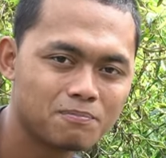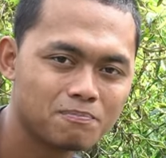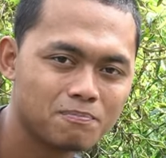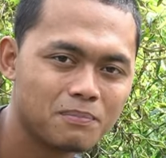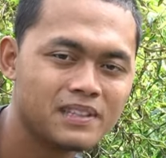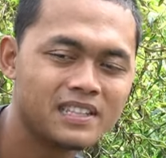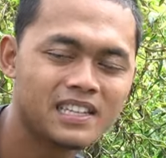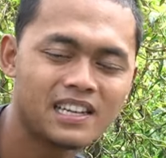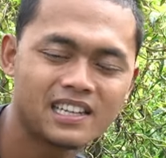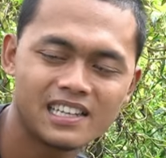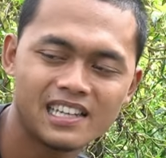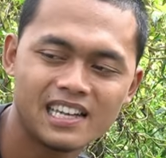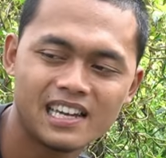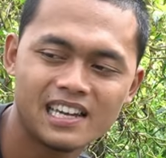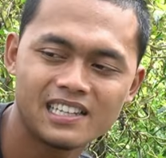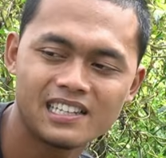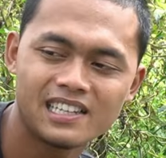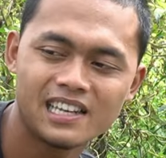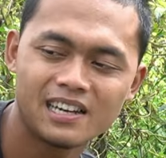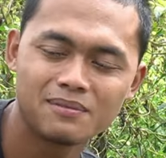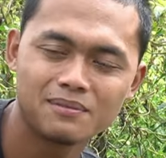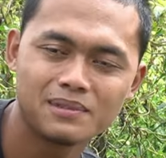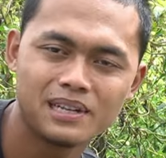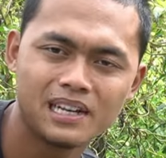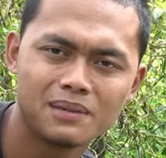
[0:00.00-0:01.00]
banyak ya
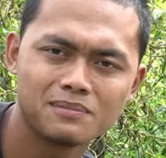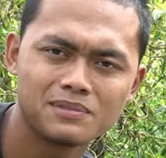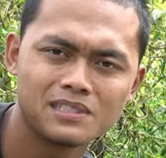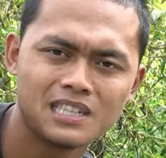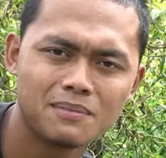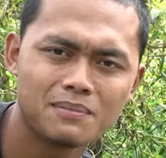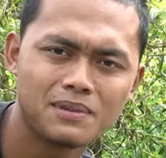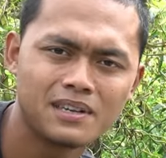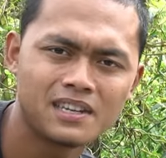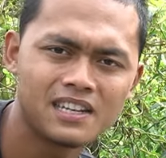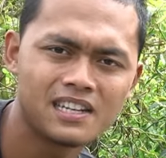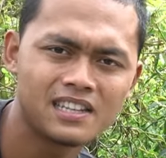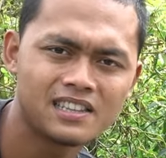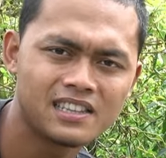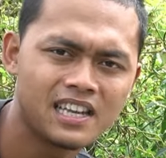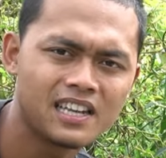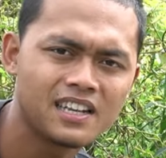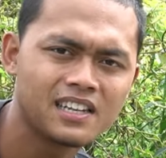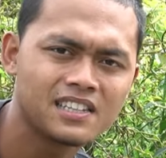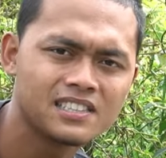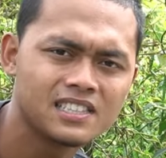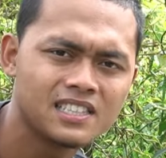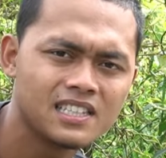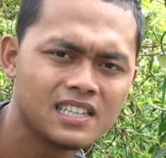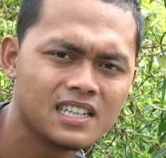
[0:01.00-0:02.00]
yang menanam cabai keriting
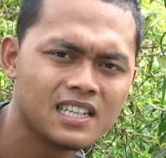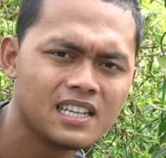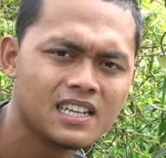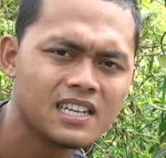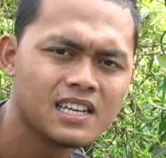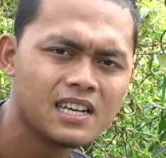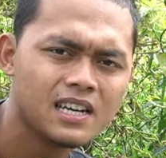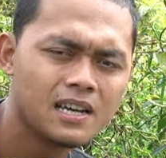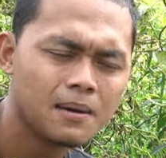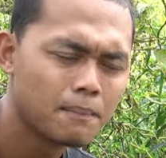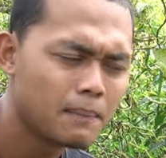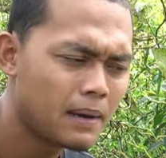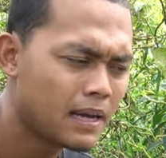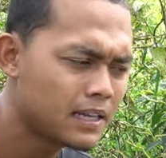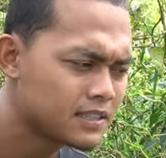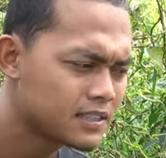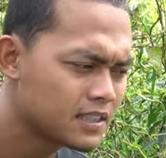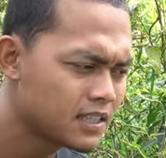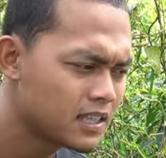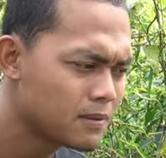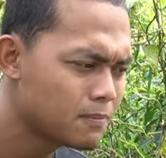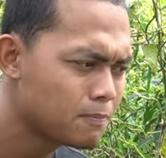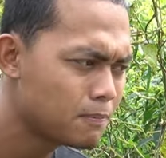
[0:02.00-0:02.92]
di sini pasti